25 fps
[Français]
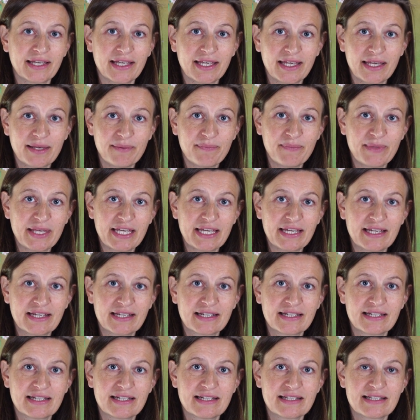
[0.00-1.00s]
aimé
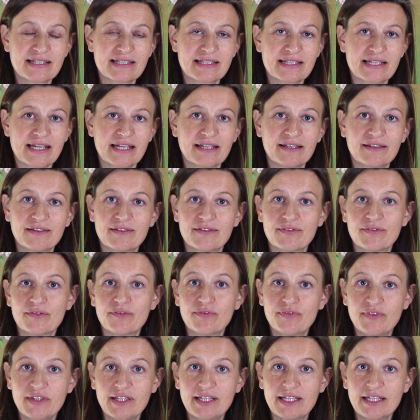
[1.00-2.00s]
cette
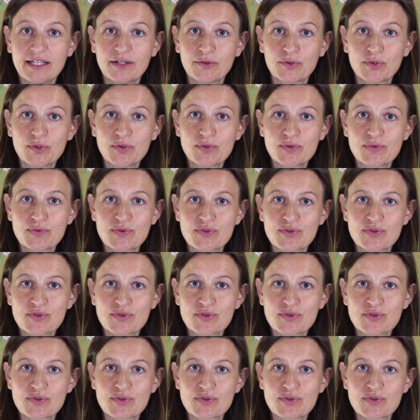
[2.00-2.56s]
vidéo